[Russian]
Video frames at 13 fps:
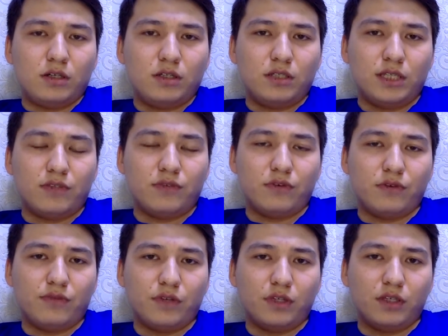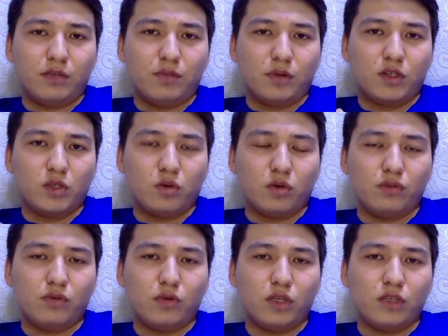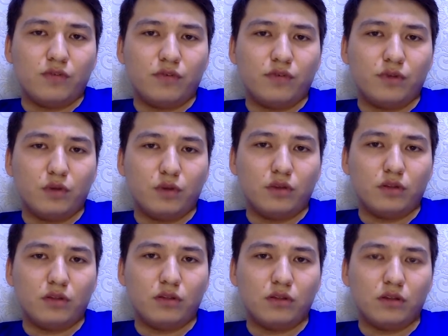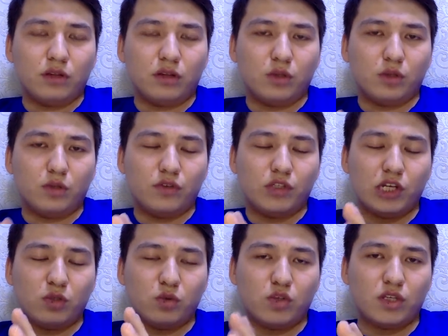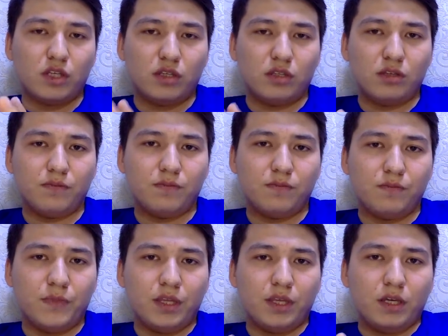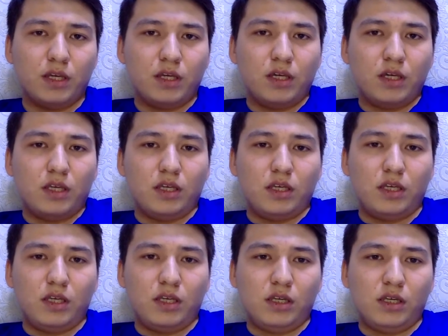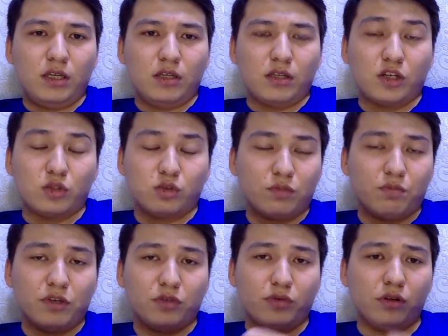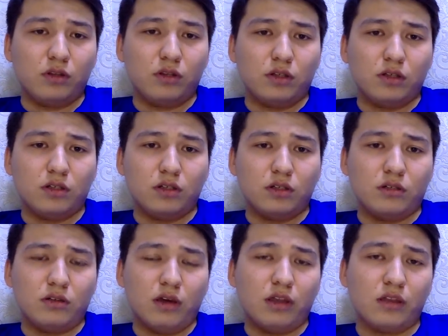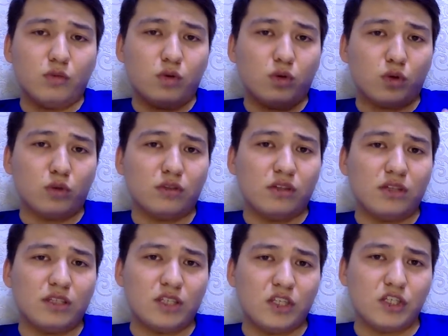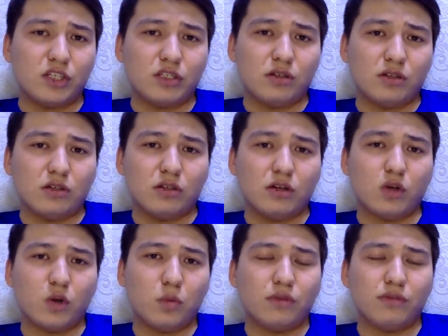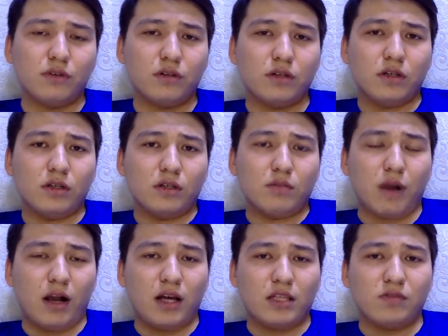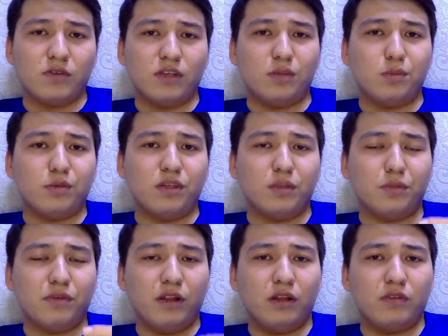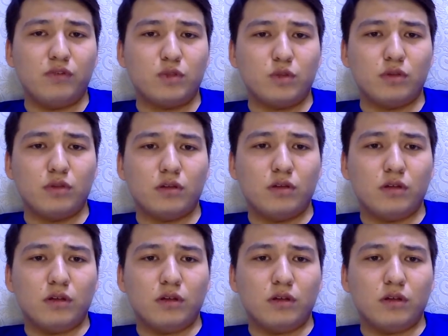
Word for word: Действие в книге происходит в городе Вавилон, которого сейчас уже нет. И так что же позволило этому городу достичь э, огромного богатства и небывалых высот?